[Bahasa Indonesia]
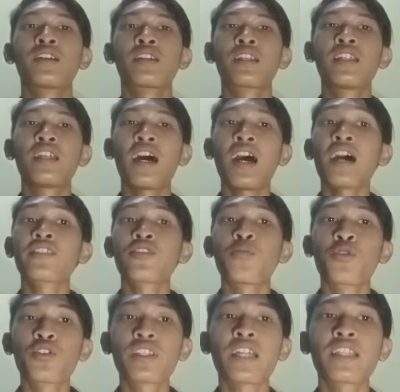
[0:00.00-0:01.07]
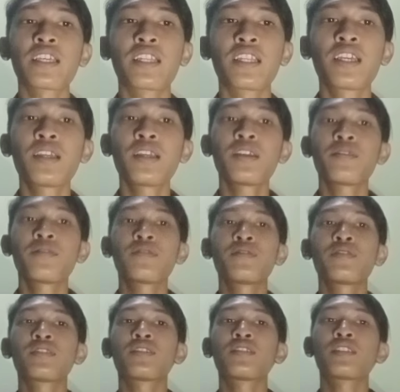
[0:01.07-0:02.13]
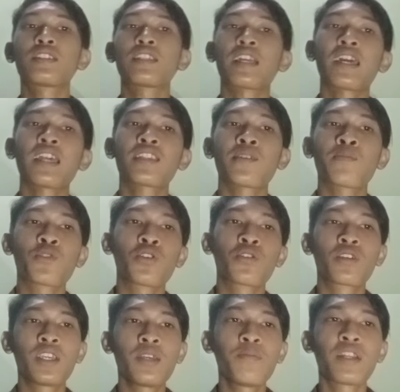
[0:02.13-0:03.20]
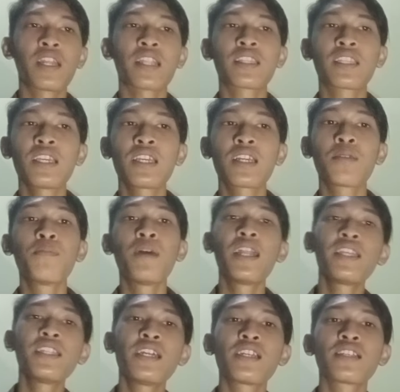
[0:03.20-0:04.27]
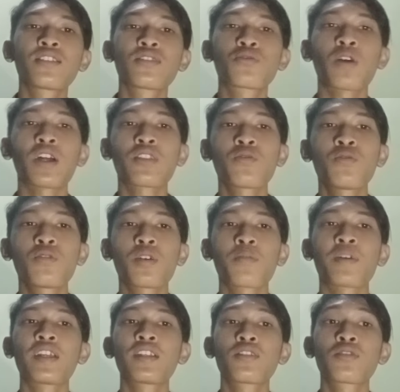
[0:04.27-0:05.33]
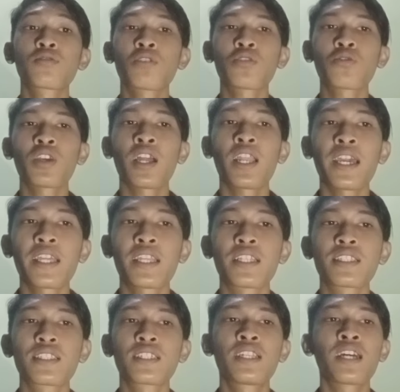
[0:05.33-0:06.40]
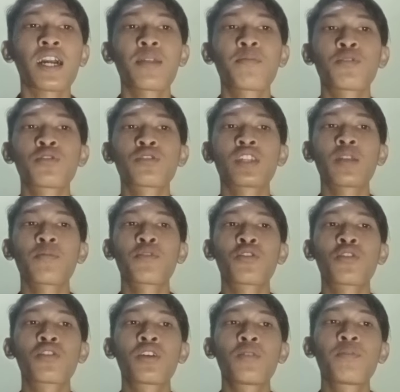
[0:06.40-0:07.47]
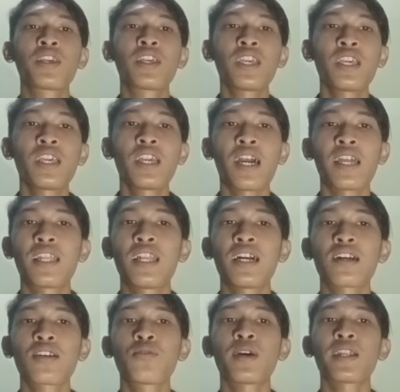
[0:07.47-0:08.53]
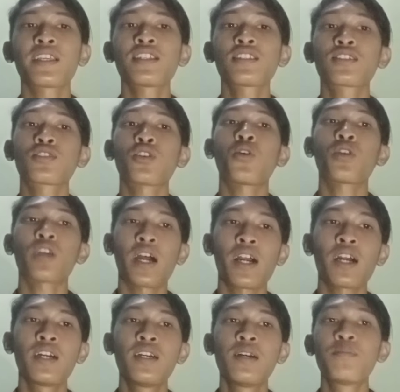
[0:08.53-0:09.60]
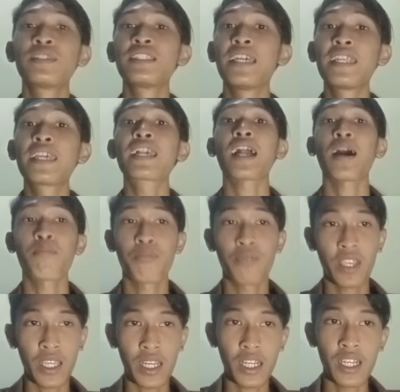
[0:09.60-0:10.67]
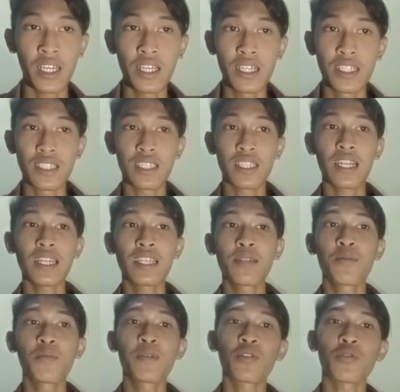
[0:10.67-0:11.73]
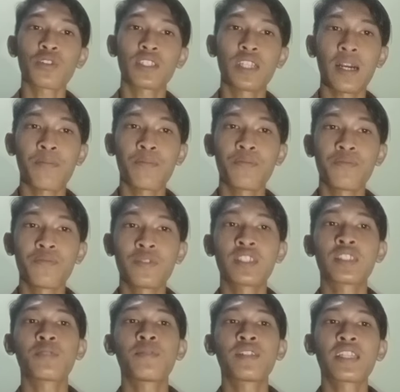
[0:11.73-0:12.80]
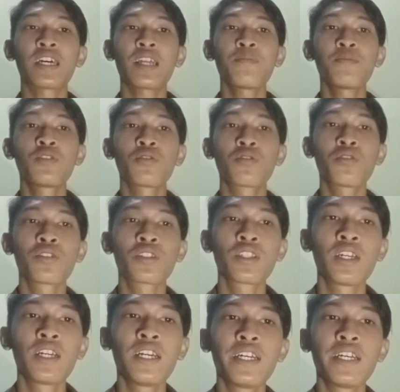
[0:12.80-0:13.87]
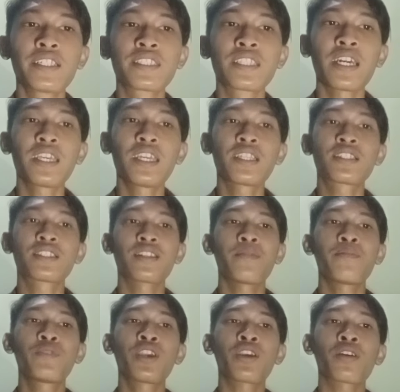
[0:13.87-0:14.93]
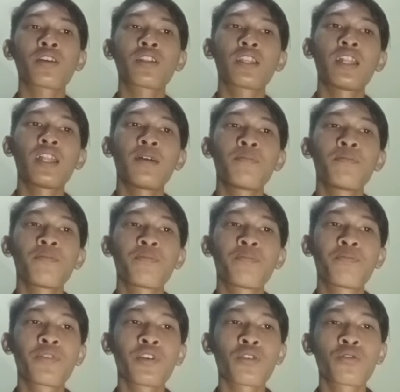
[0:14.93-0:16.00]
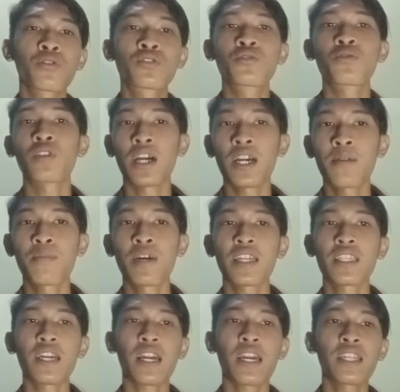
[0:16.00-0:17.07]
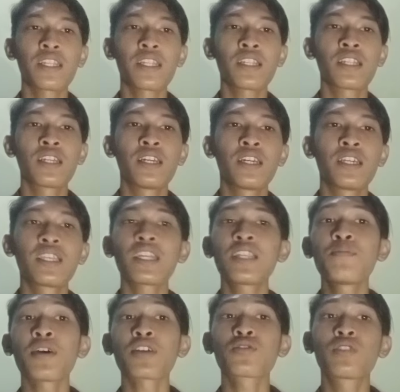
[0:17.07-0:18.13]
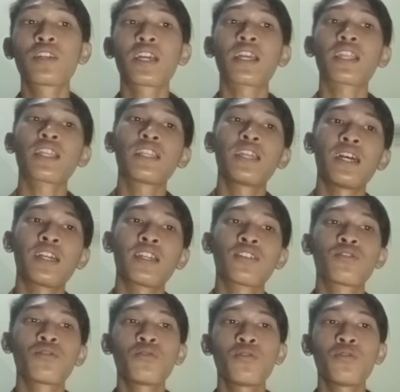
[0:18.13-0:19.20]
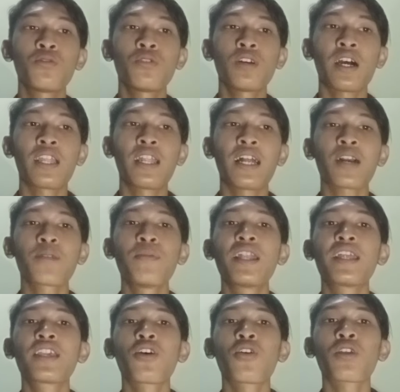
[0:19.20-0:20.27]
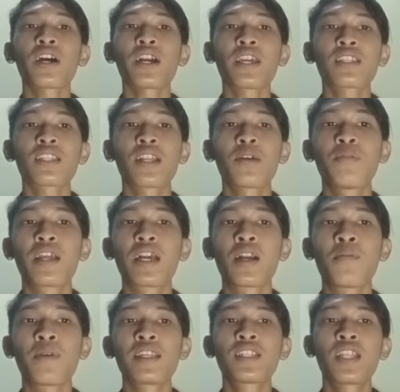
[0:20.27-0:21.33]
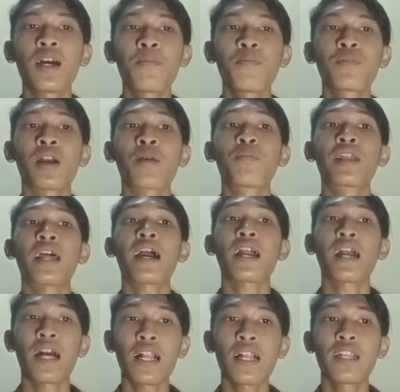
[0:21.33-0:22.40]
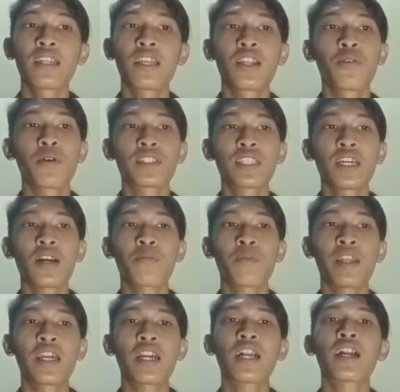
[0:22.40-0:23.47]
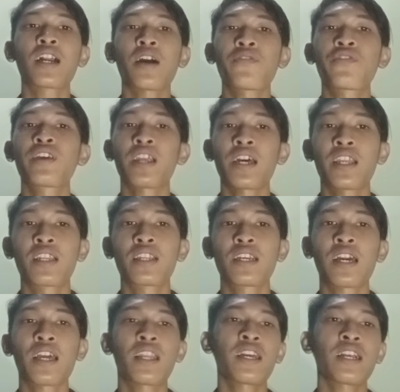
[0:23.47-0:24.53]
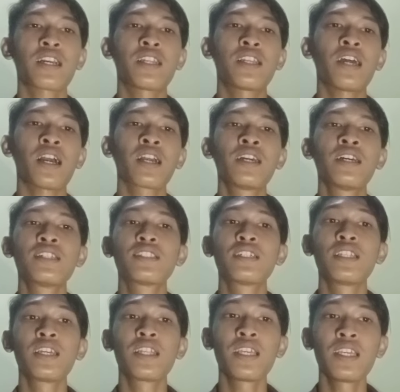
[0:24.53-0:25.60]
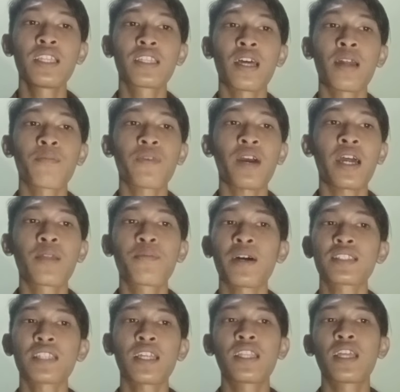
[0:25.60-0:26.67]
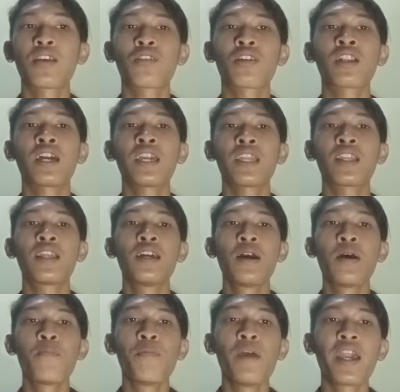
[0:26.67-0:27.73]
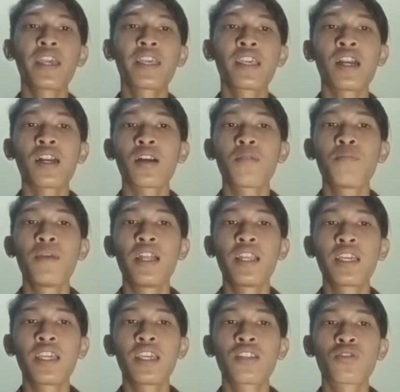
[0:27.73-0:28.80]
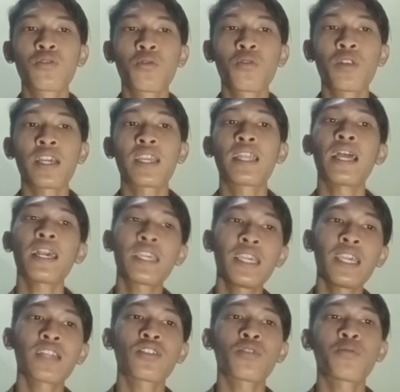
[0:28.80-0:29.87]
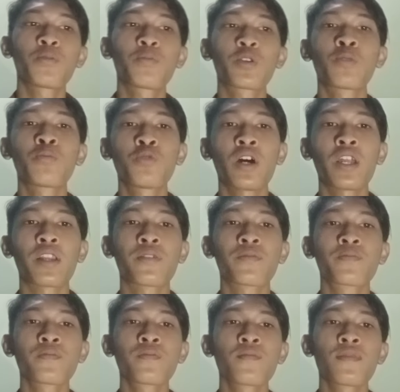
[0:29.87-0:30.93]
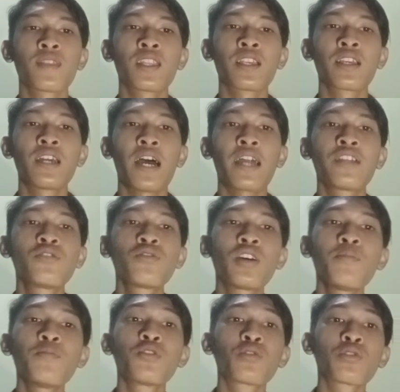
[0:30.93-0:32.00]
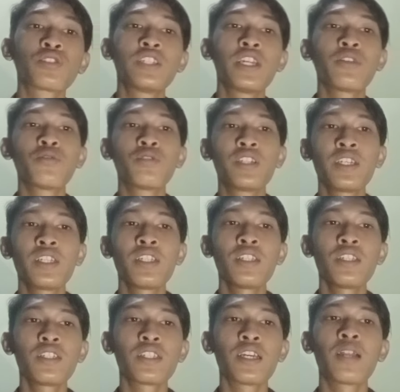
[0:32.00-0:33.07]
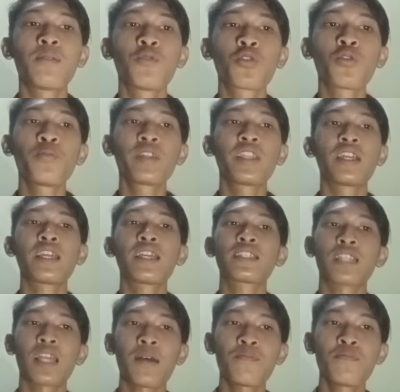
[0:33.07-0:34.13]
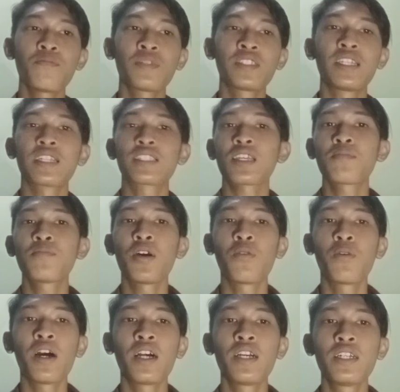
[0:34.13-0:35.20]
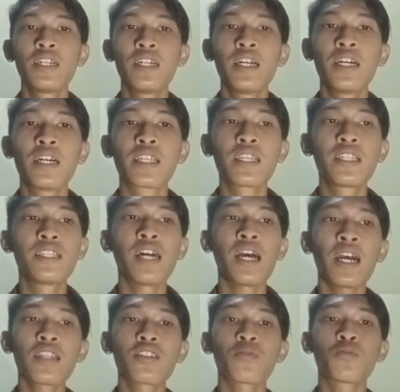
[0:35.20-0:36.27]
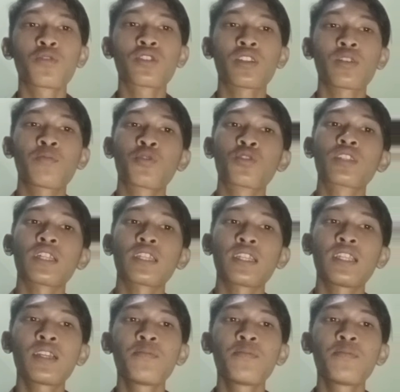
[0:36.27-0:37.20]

rid'ah atau murtad ini secara etimologi berarti kembali dari sesuatu kepada sesuatu yang lain sedangkan menurut terminologi pikih adalah keluarnya seseorang menjadi kafir setelah dia memeluk Islam nah sementara menurut Sayyid Sabik dalam Fiqh Sunnah mengatakan yang dimaksud dengan ridah itu adalah kembalinya orang yang telah beragama Islam yang berakal dan dewasa kepada kekafiran karena kehendak sendiri tanpa ada paksaan dari orang lain, baik yang kembali itu laki-laki ataupun perempuan. Ada juga menurut Jainuddin dalam hukum pidana Islam menjelaskan bahwa ridah atau murtad ini